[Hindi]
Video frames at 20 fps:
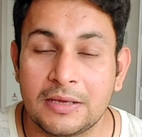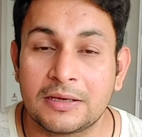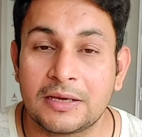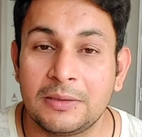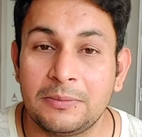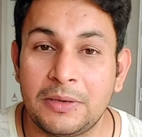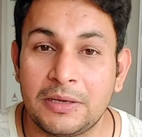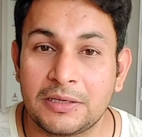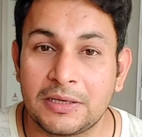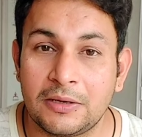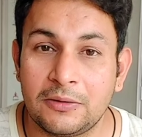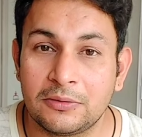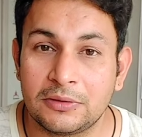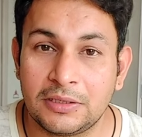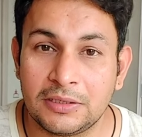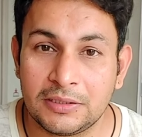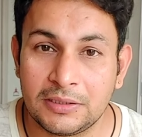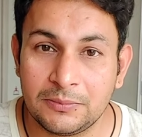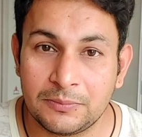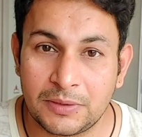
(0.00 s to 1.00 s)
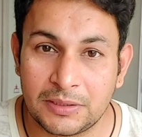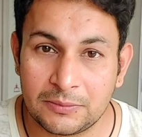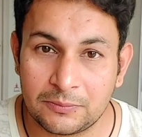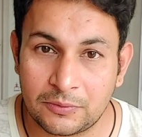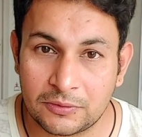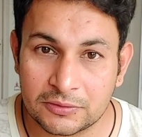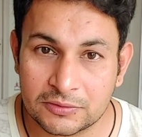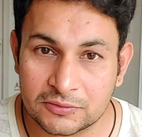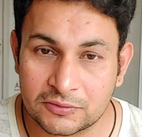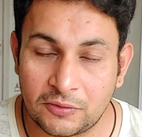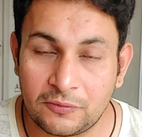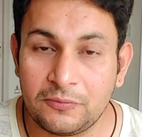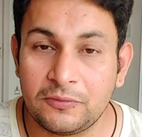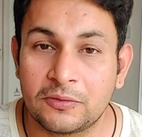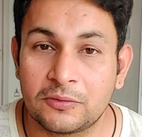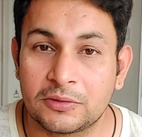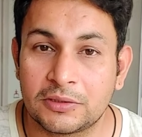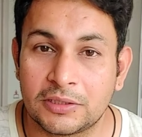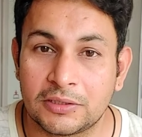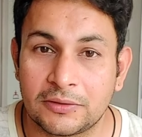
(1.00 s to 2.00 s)
कई बार क्या होता है कि मैट बहुत
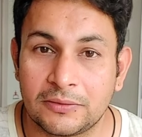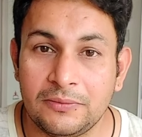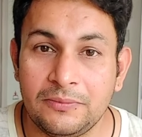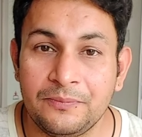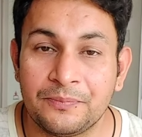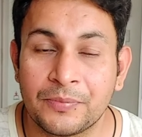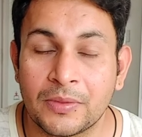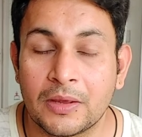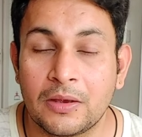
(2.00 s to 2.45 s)
सॉफ्ट होते हैं